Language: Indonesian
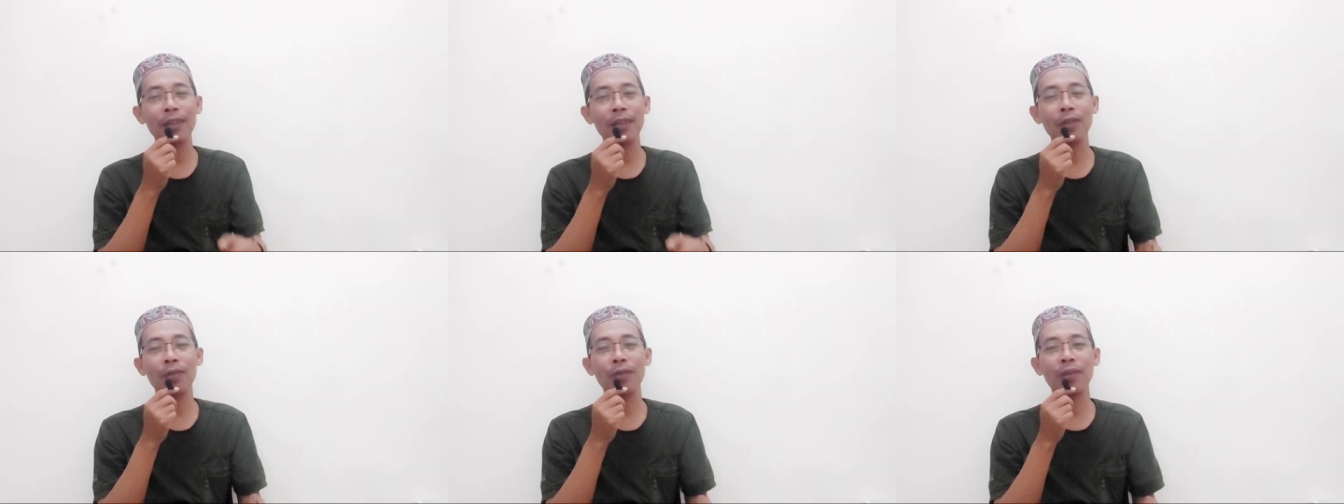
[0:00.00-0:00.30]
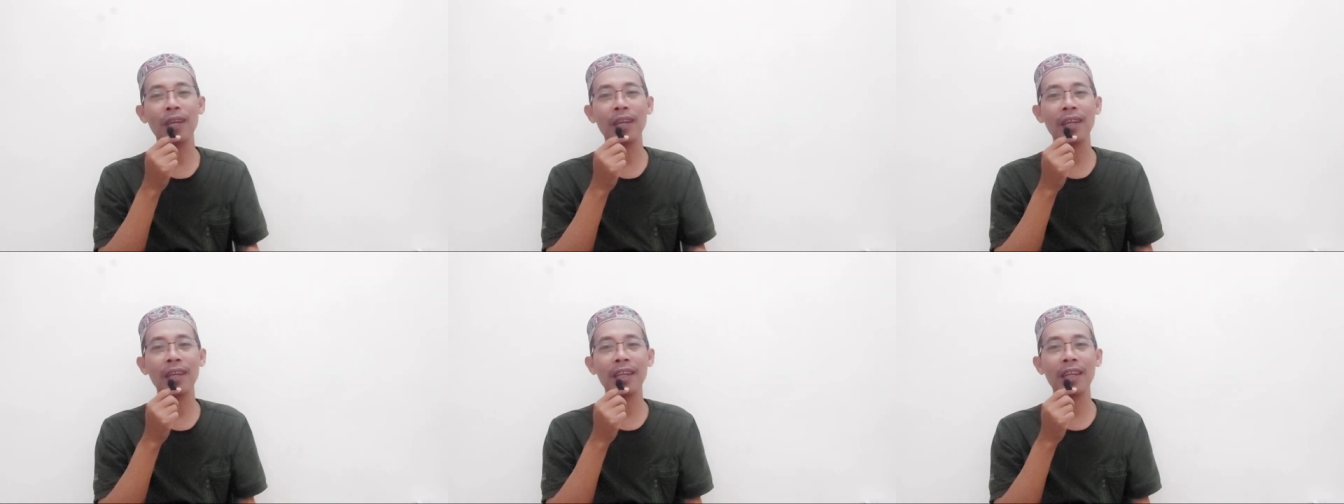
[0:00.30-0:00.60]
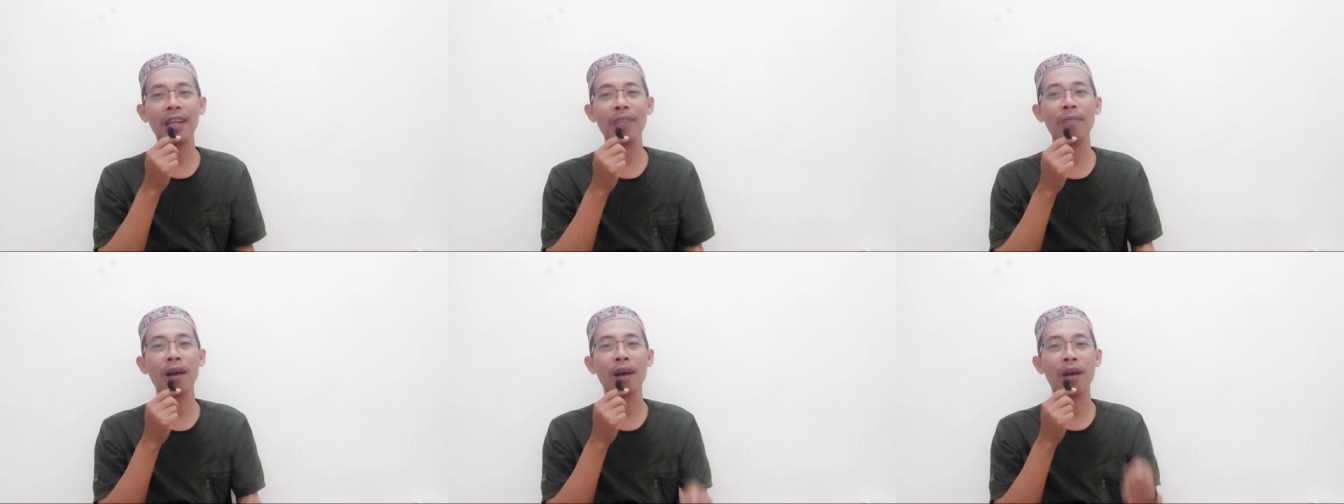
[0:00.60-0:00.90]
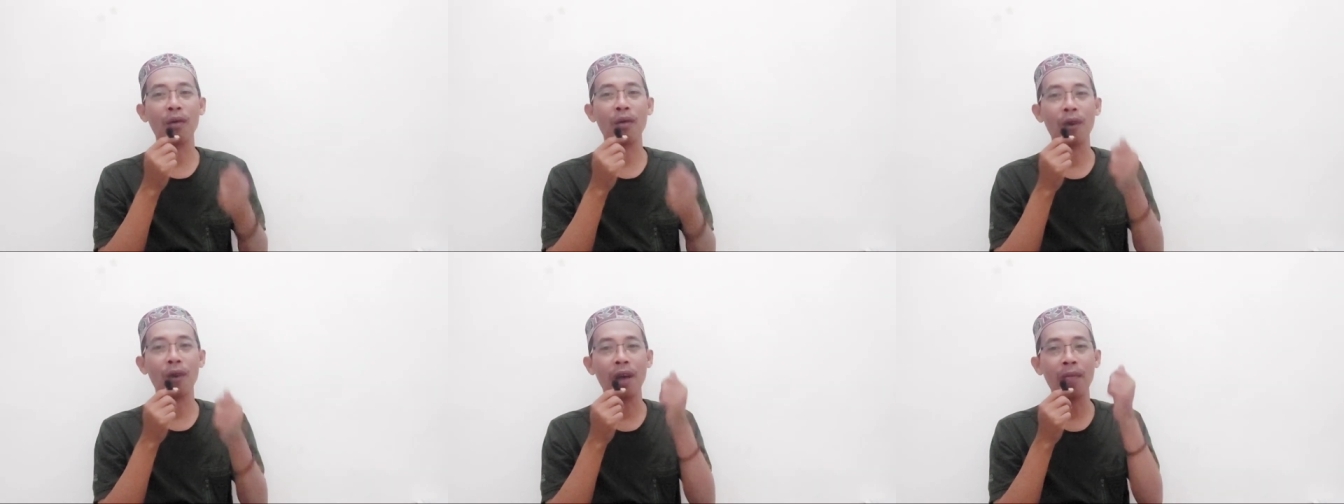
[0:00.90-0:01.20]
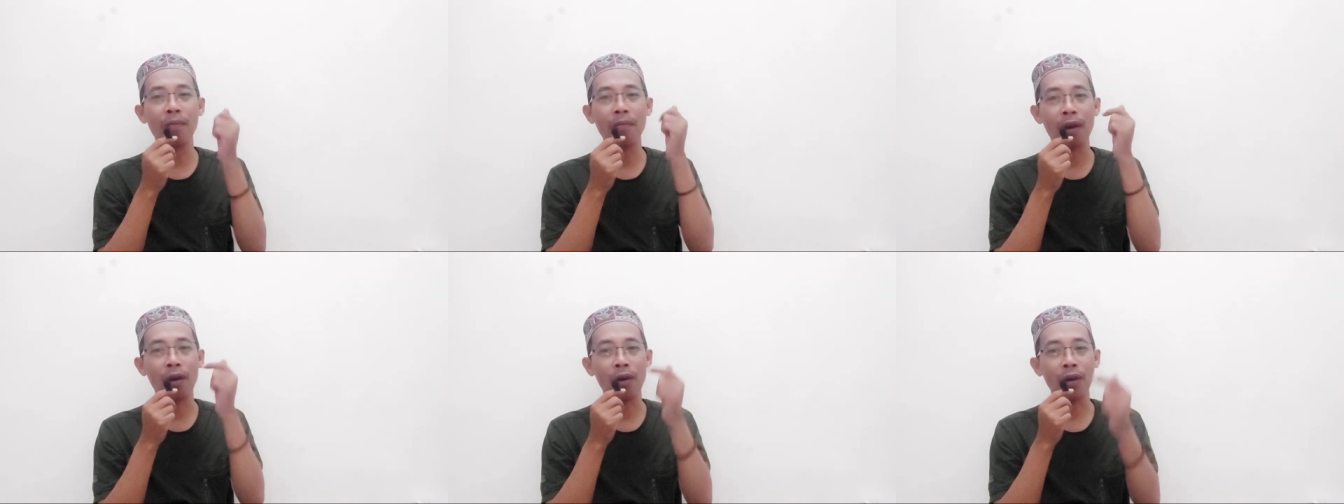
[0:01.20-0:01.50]
kejujuran ini
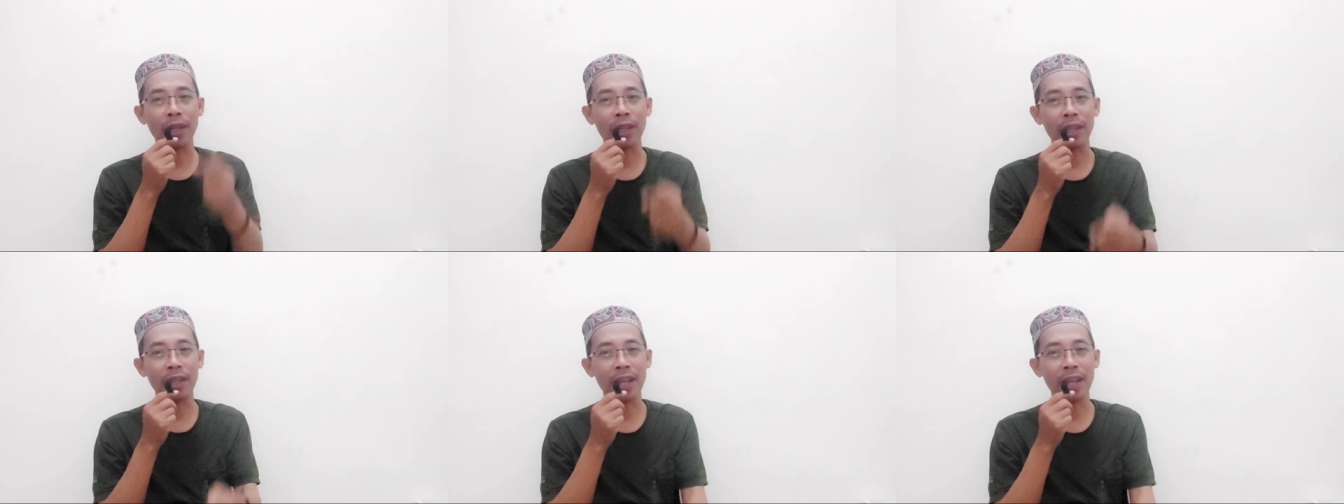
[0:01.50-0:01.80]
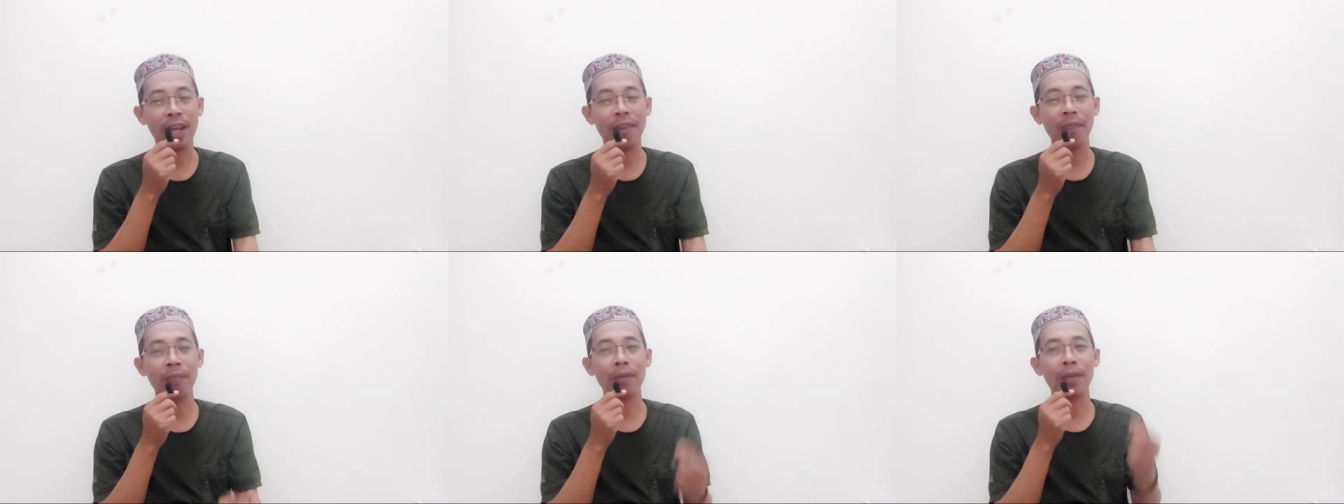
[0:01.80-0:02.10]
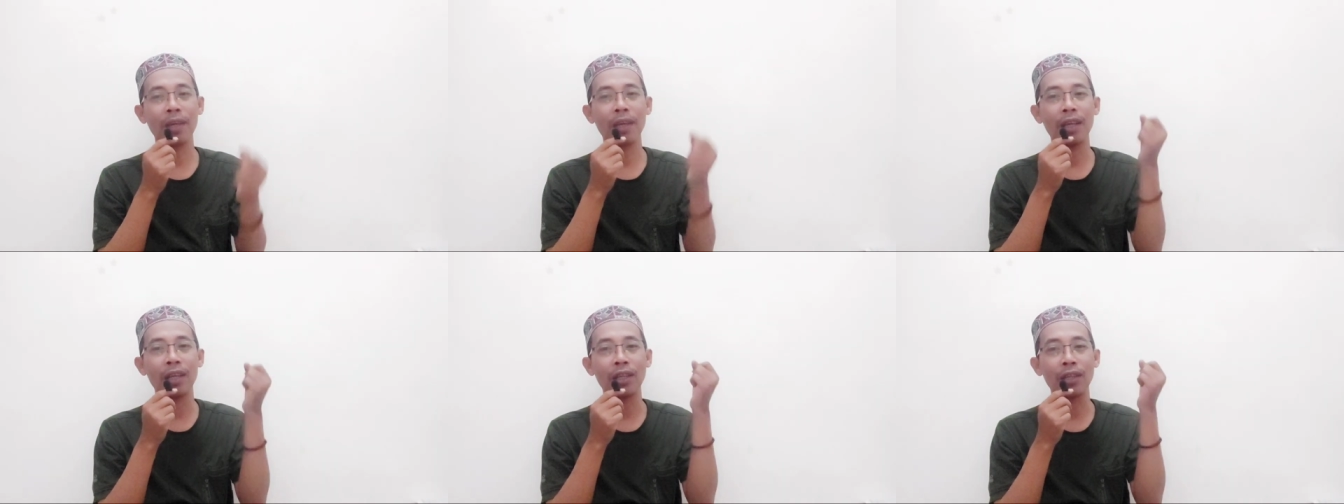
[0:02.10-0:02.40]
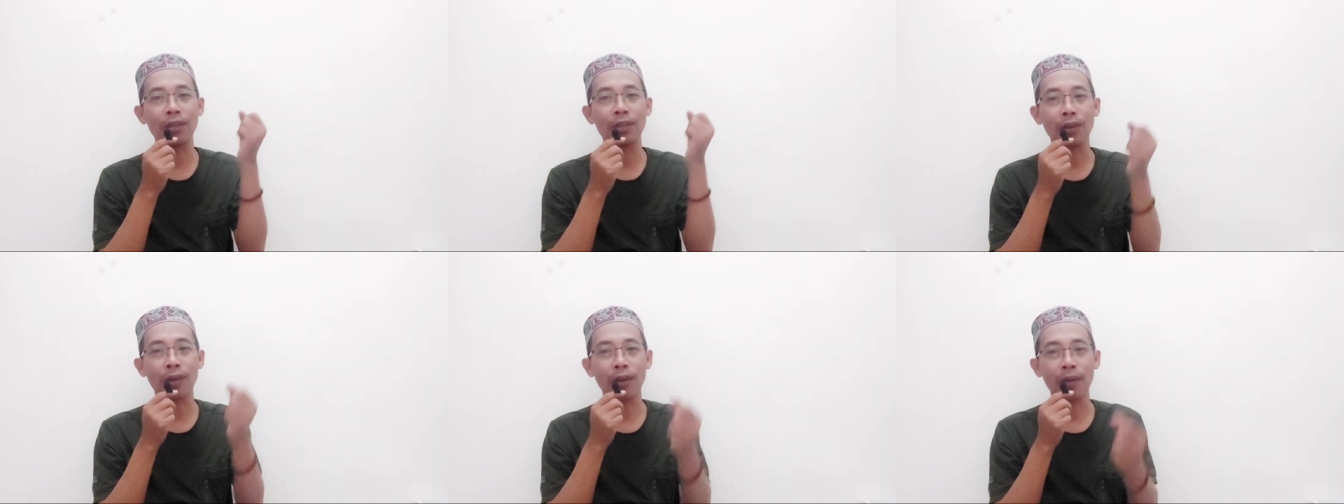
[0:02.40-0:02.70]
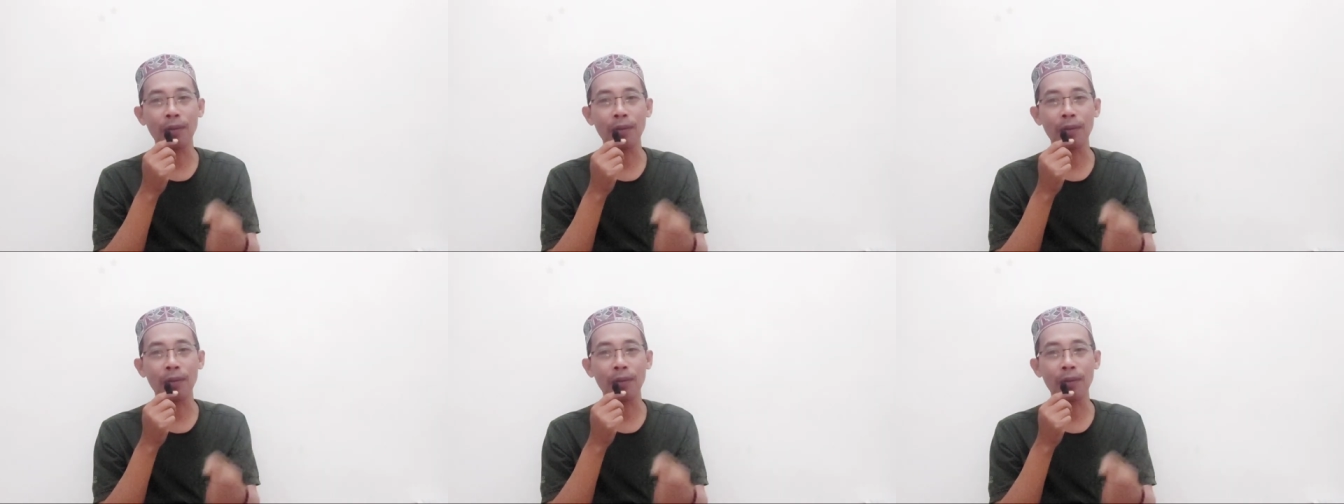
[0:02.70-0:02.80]
bahwa Maulid Nabi Isra